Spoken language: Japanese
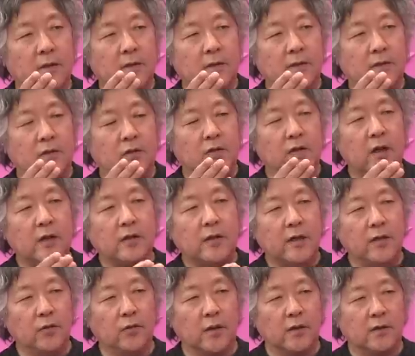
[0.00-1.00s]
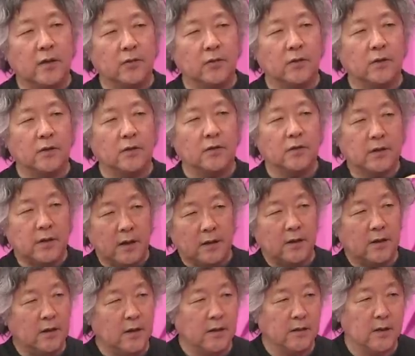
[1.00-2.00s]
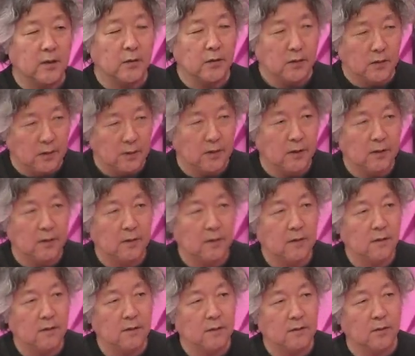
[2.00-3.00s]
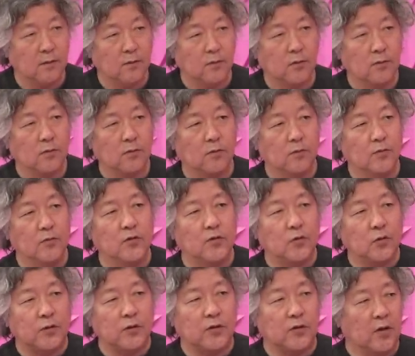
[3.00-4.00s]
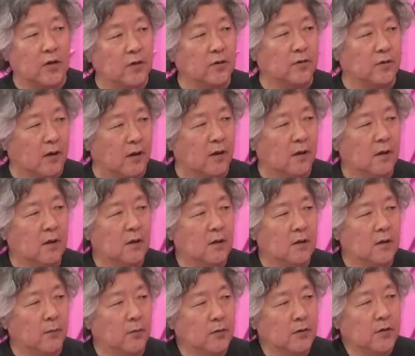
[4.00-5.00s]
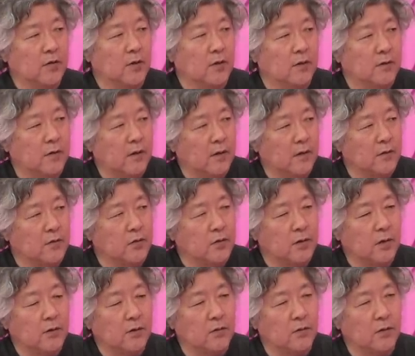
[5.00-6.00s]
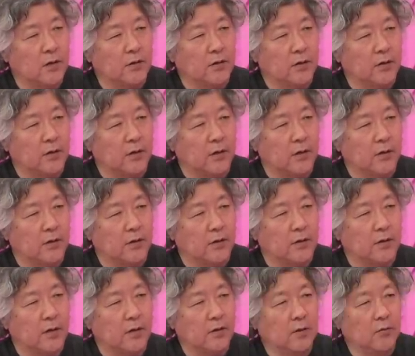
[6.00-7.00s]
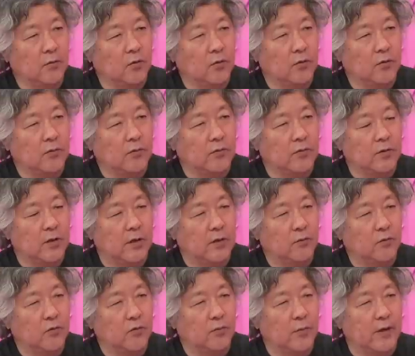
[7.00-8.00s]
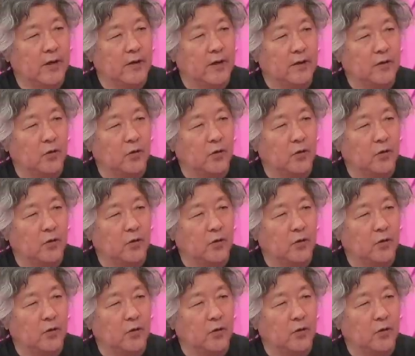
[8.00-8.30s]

取材対応が来た時取材依頼来た時にその息子たち偉くていや僕たちはただ受験で受かったってだけで何も何もまだ成し